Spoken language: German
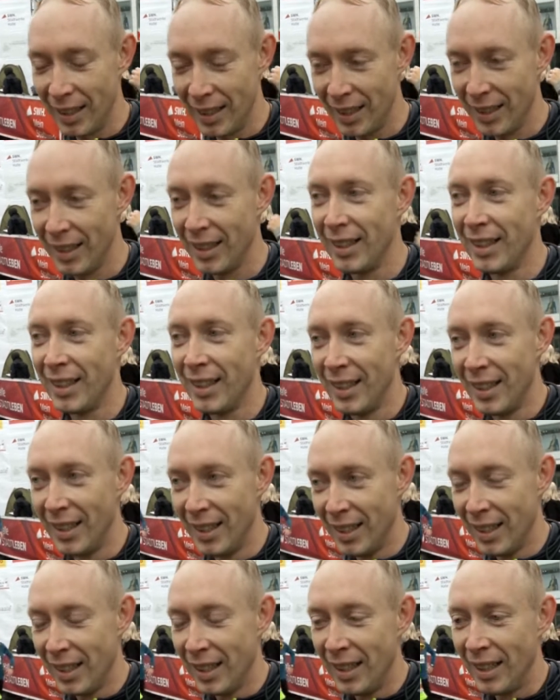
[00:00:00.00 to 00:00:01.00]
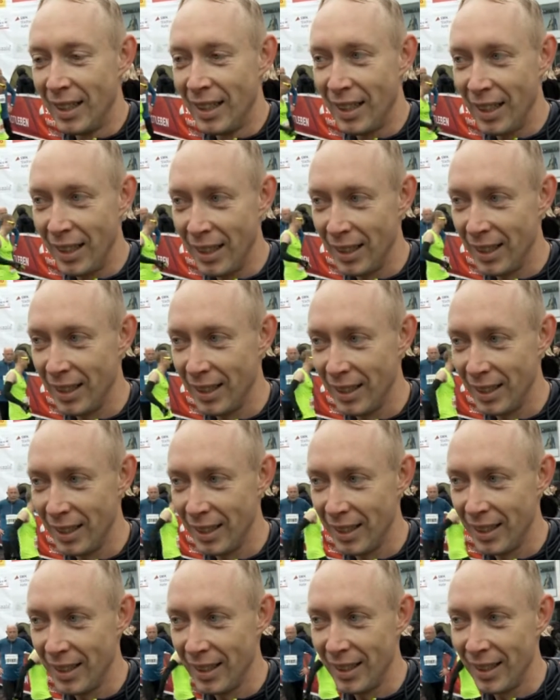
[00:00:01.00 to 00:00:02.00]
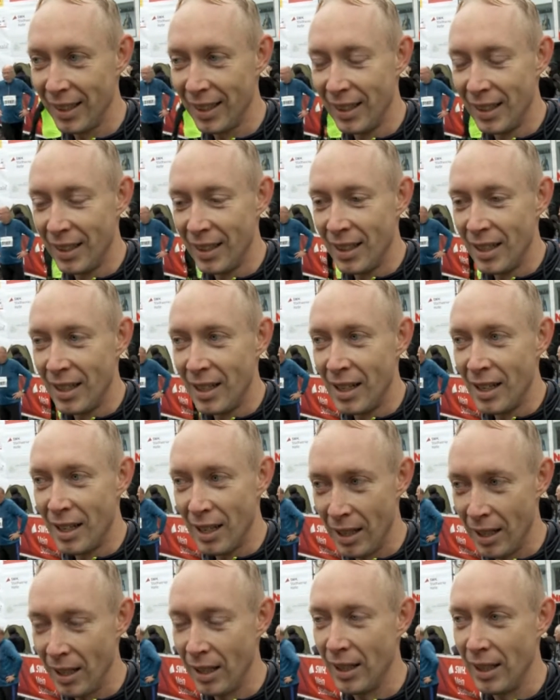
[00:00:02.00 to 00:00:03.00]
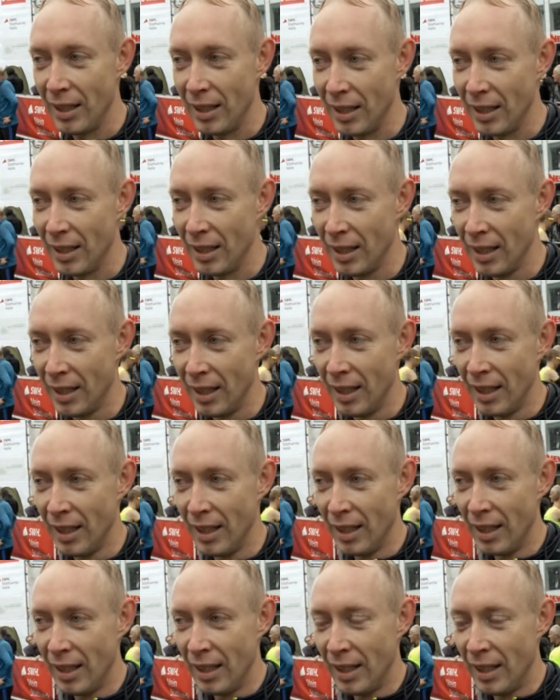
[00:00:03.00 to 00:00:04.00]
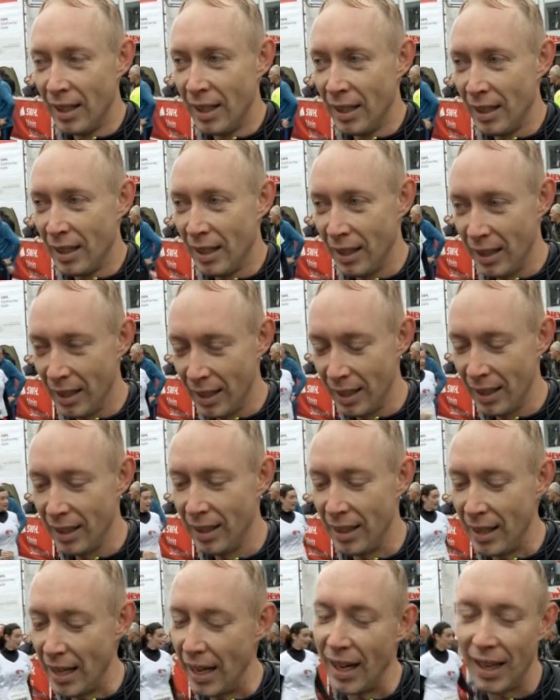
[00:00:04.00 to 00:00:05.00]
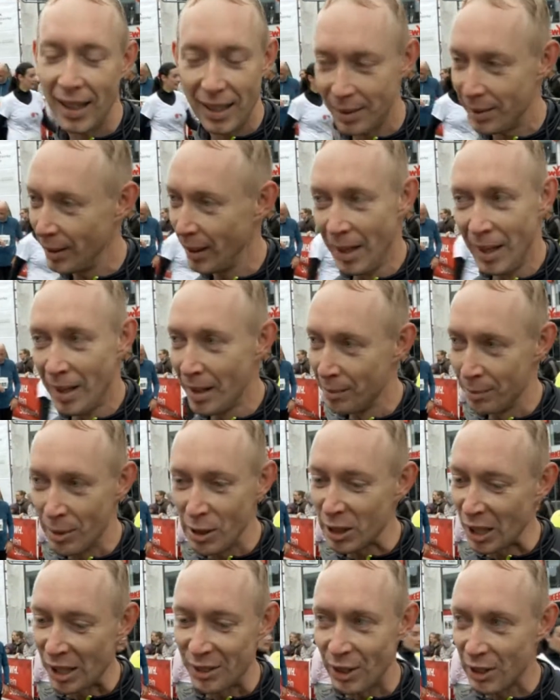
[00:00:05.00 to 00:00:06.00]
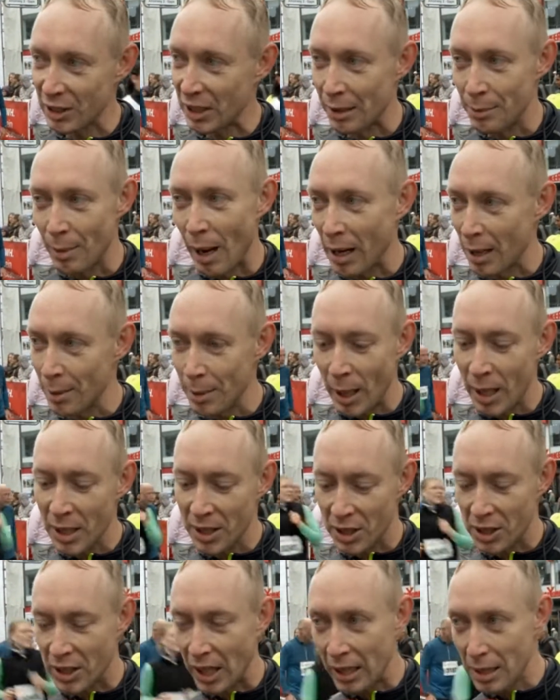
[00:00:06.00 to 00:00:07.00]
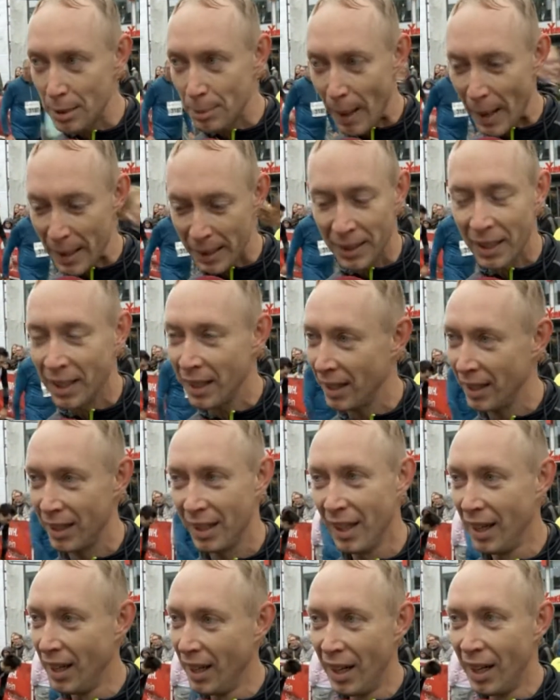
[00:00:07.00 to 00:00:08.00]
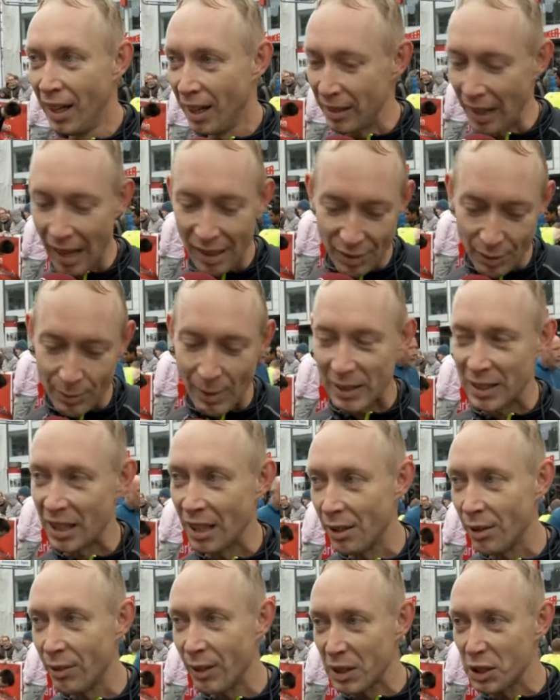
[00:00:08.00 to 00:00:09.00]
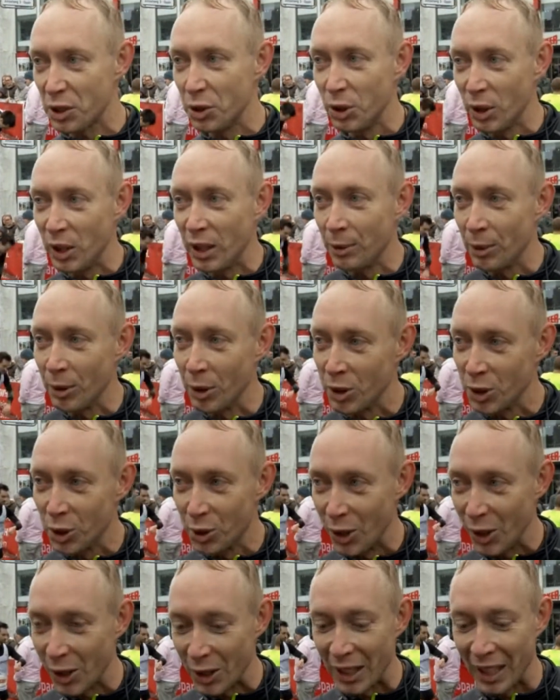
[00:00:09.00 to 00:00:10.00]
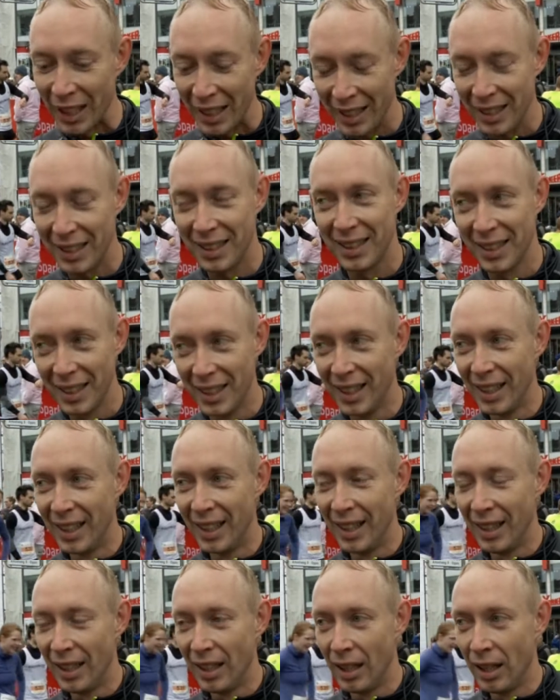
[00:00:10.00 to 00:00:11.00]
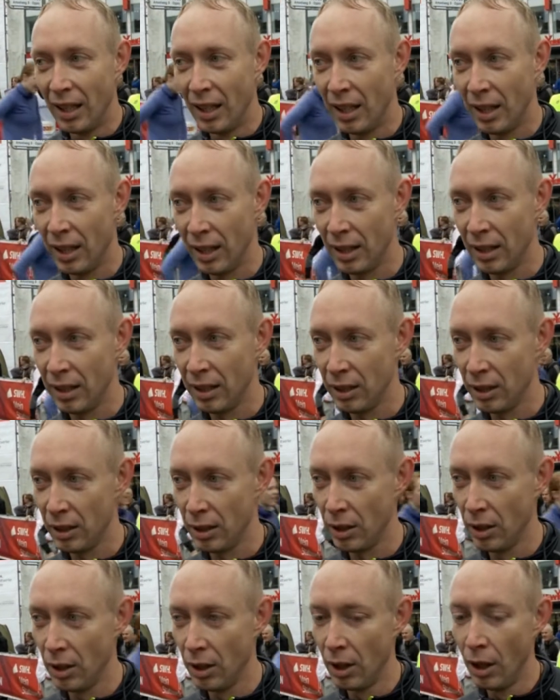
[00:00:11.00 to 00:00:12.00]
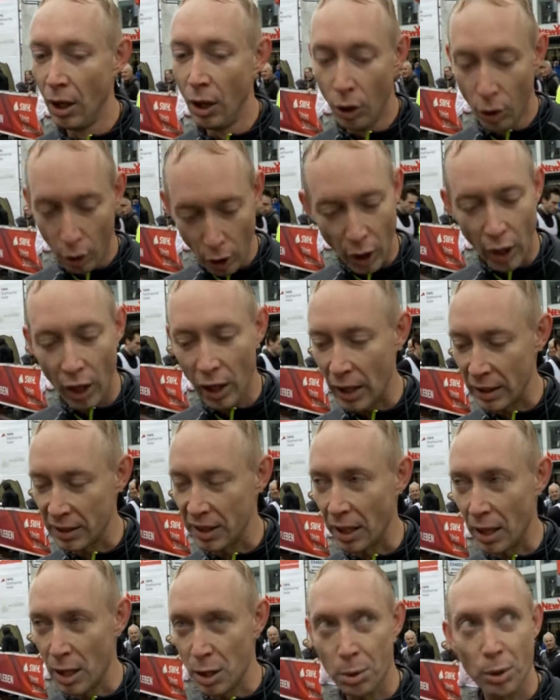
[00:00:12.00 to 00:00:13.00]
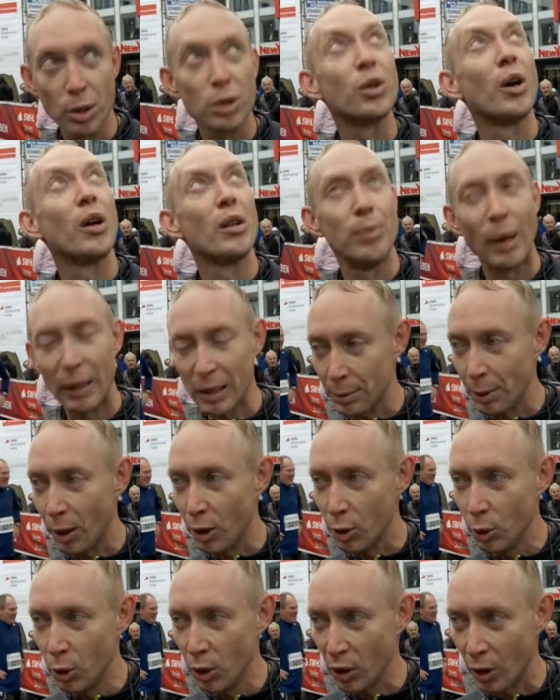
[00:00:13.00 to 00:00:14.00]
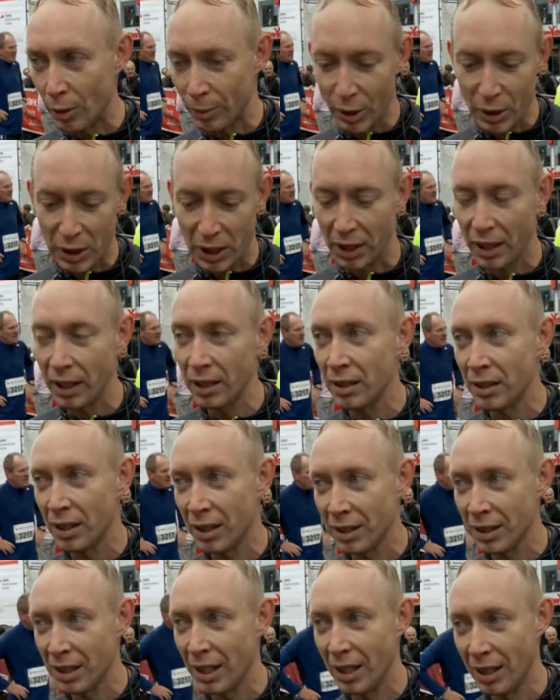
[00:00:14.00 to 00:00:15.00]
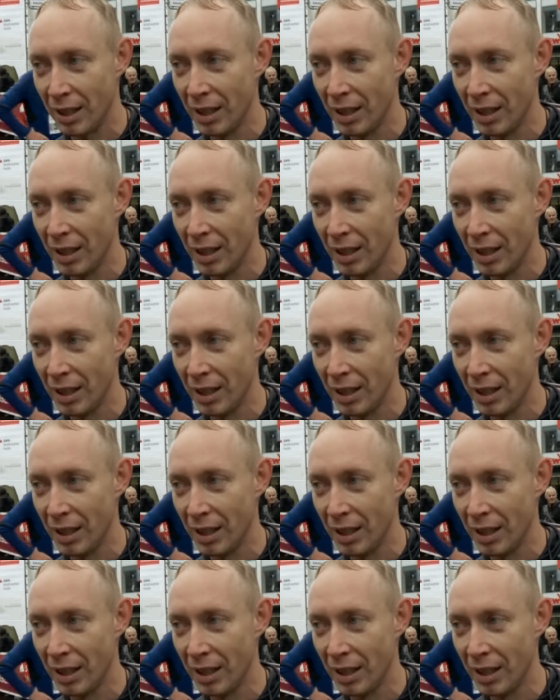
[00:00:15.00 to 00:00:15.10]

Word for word: unterwegs und wunderschöne Bilder hast du schon gemacht. Aber heute hier dabei? Ja, muss einfach sein. Mal Kamera zur Seite packen und einfach mal selber was tun, nicht immer nur zugucken. Und es ist eine ordentliche Strecke gewesen, ne? Ja, sehr anspruchsvoll. Wetter war gut, obwohl es geregnet hat.